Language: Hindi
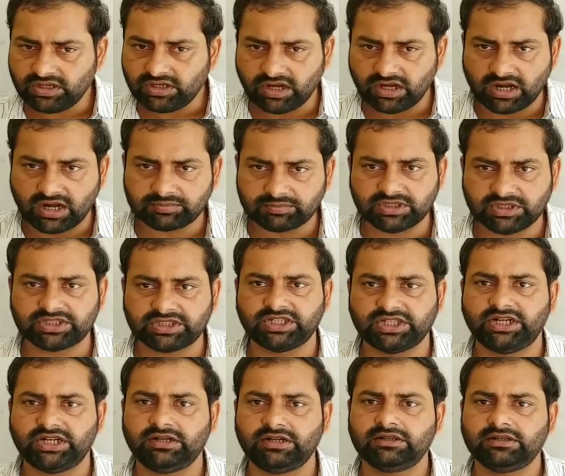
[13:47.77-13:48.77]
आपतित
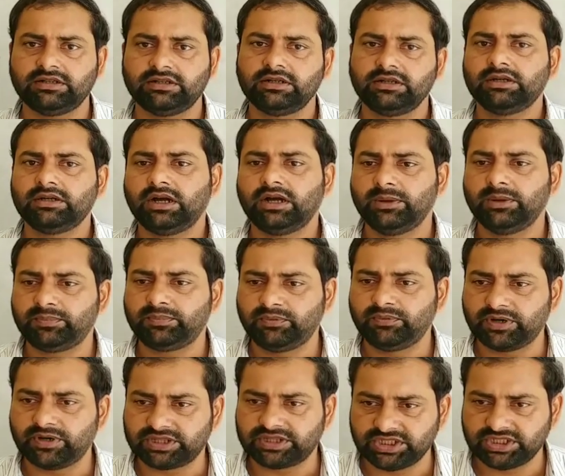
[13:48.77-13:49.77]
किरण
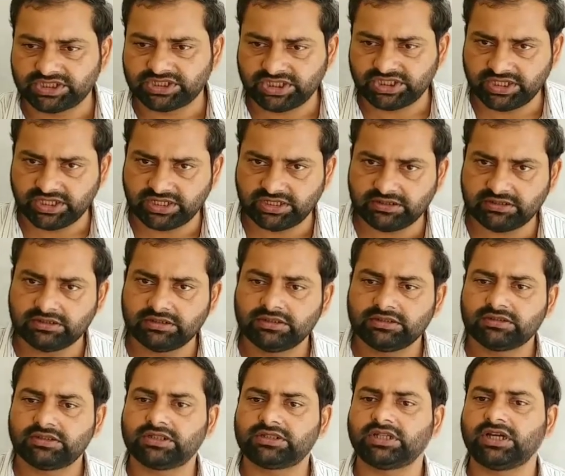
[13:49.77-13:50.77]
अपवर्तित किरण
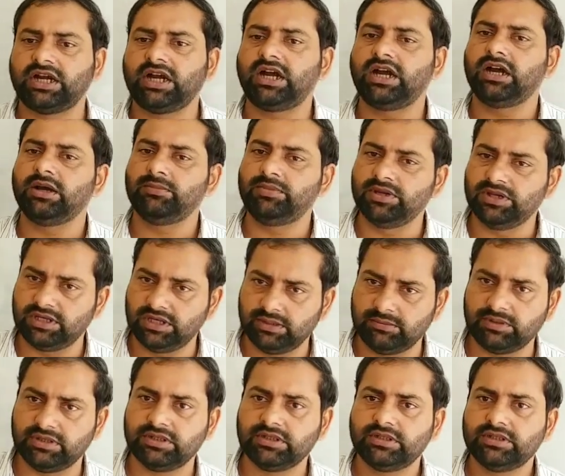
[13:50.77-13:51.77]
तथा अभिलंब